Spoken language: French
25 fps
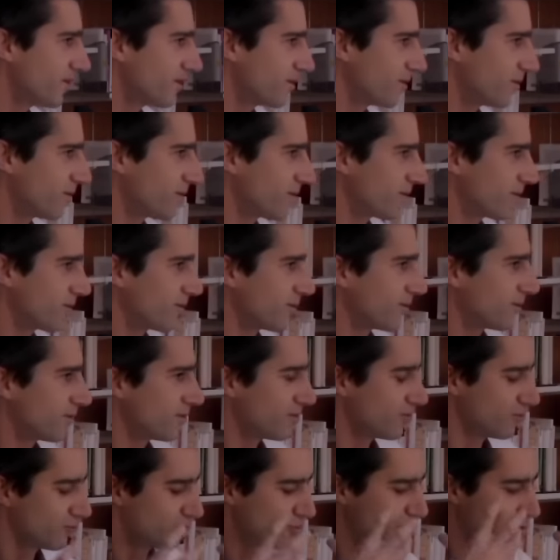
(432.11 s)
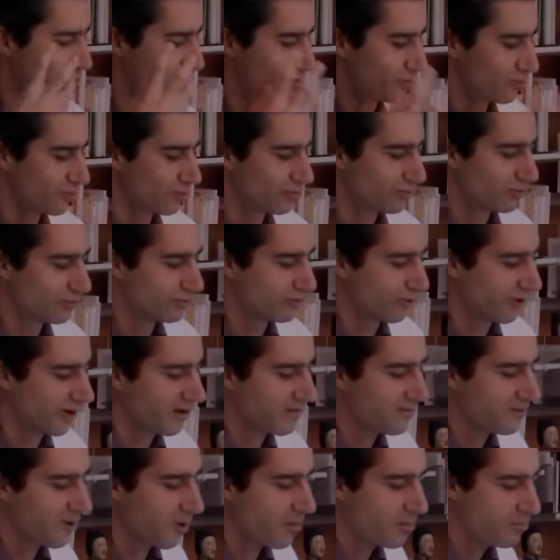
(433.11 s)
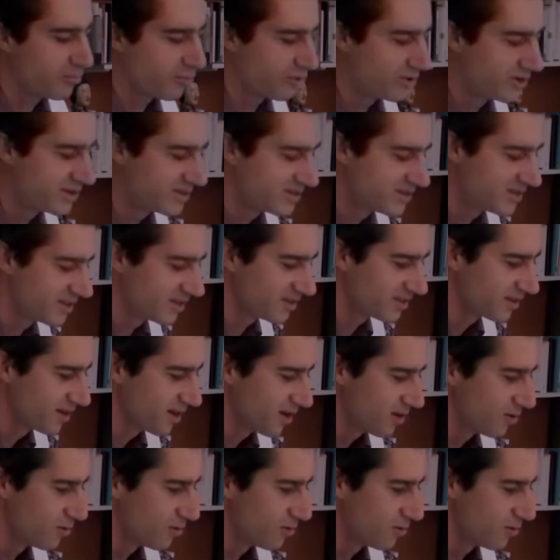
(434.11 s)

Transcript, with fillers: euh, de, réformes politiques,